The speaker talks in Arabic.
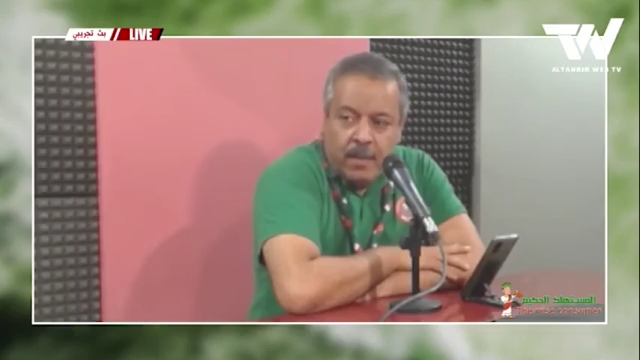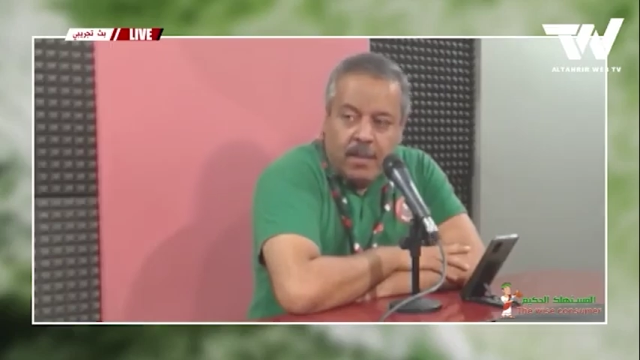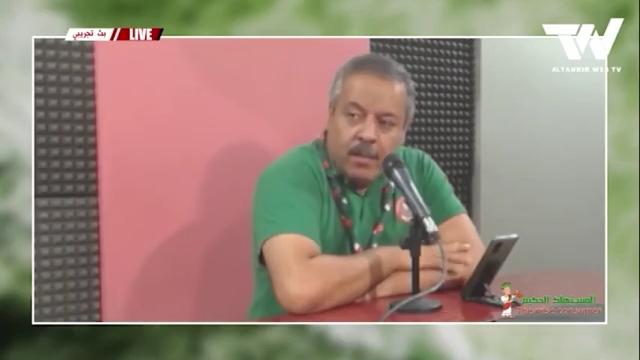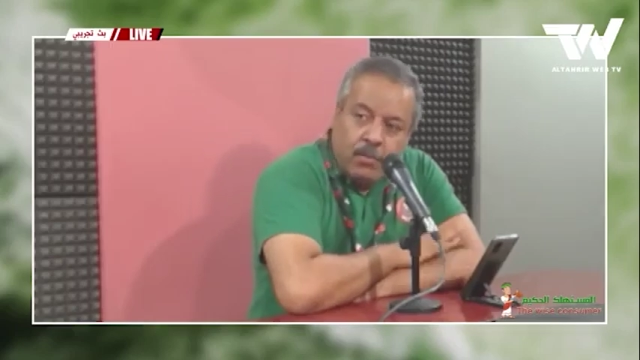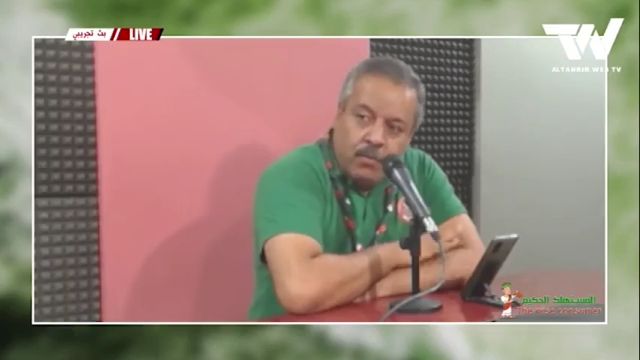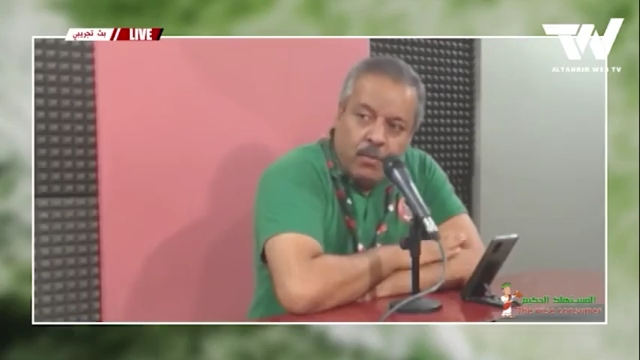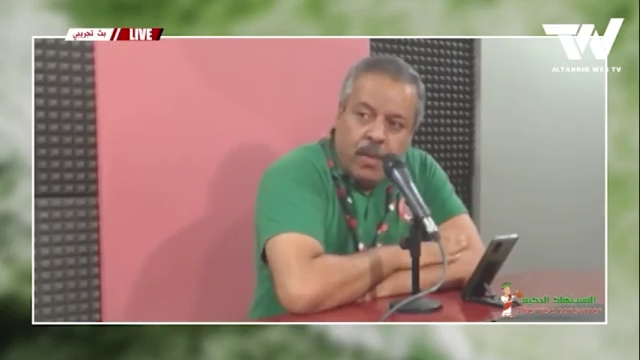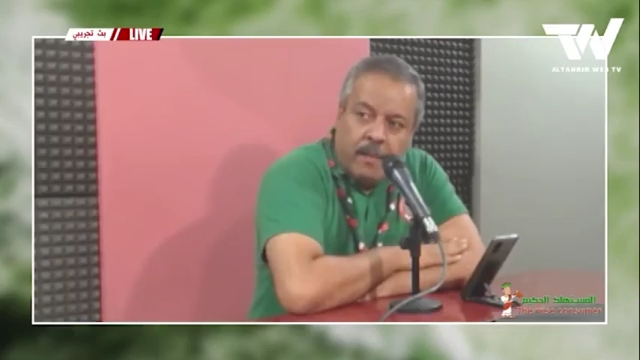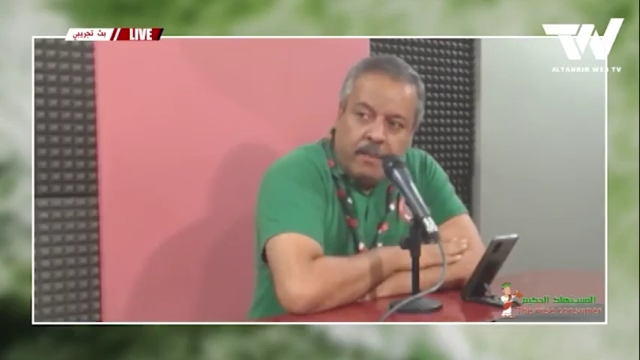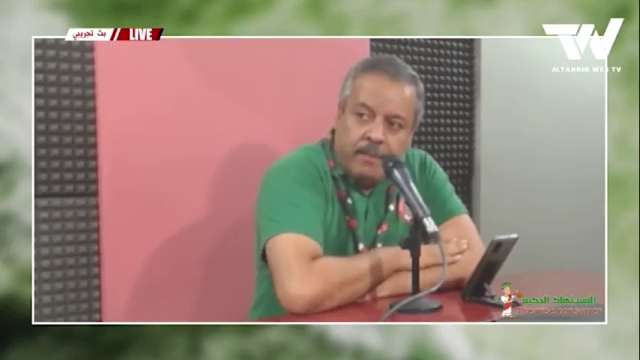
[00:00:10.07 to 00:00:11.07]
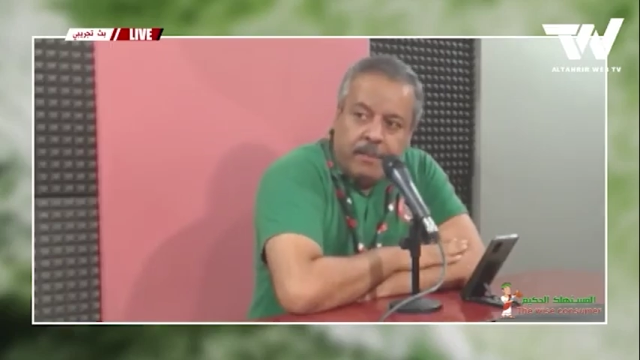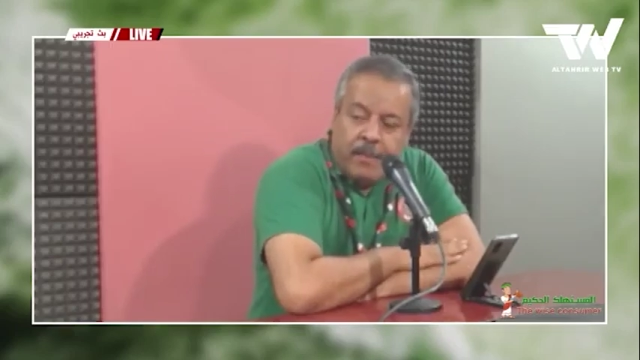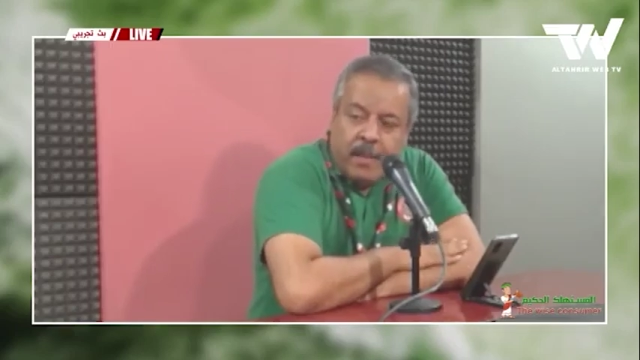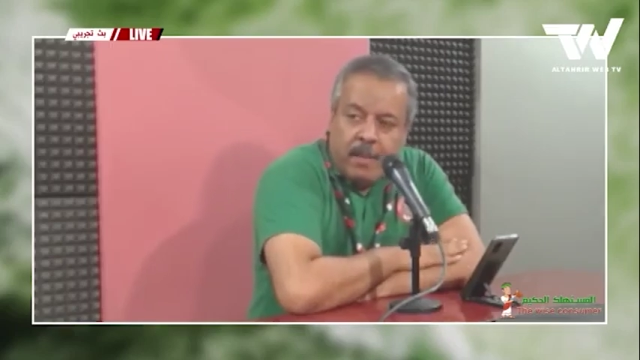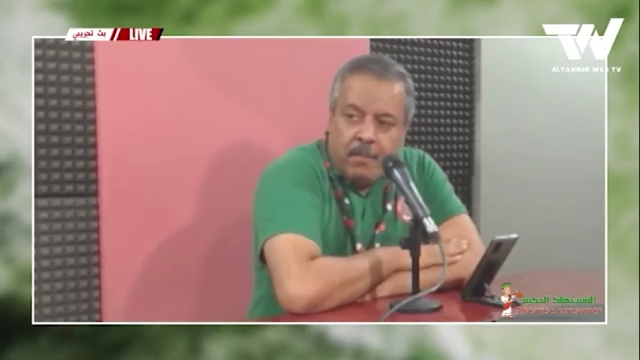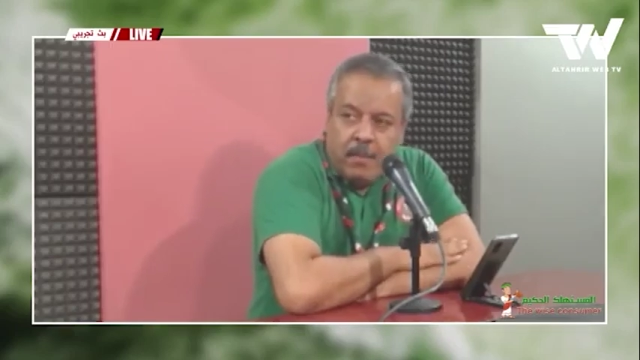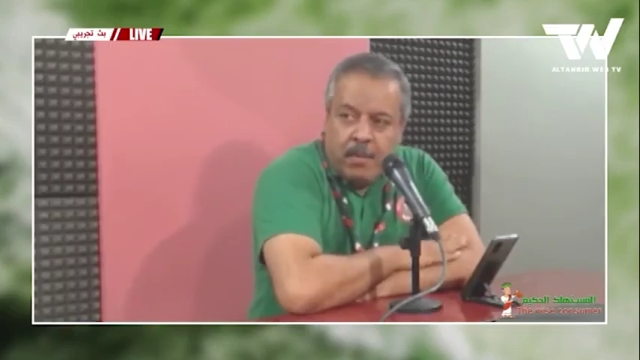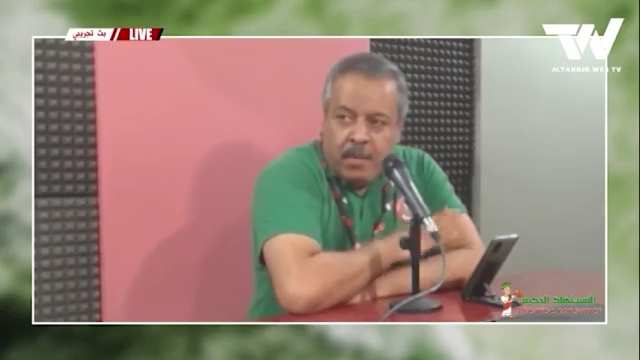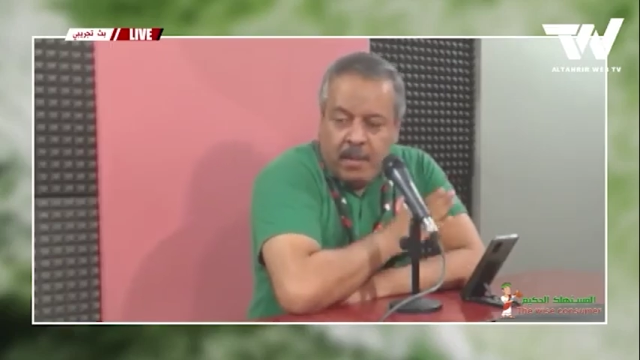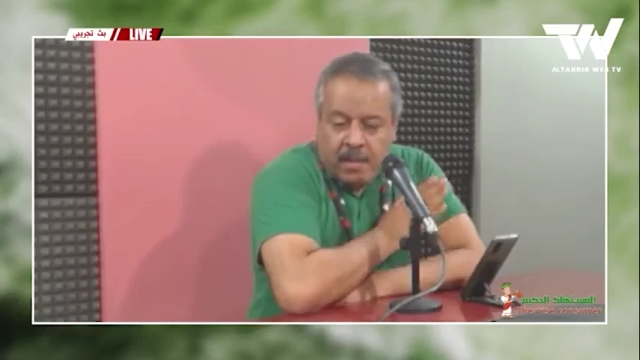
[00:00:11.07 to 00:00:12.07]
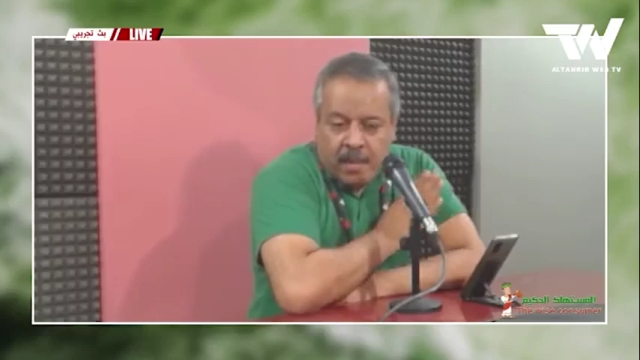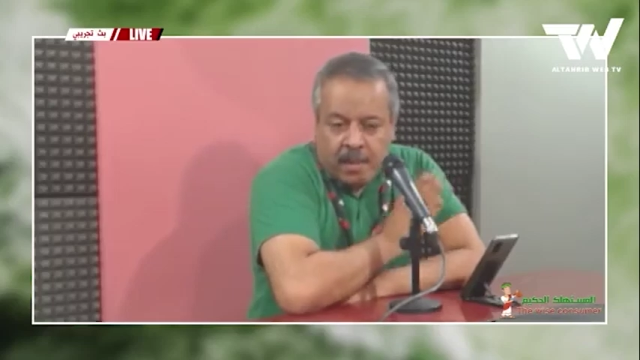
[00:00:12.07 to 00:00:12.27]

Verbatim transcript: الطفولة من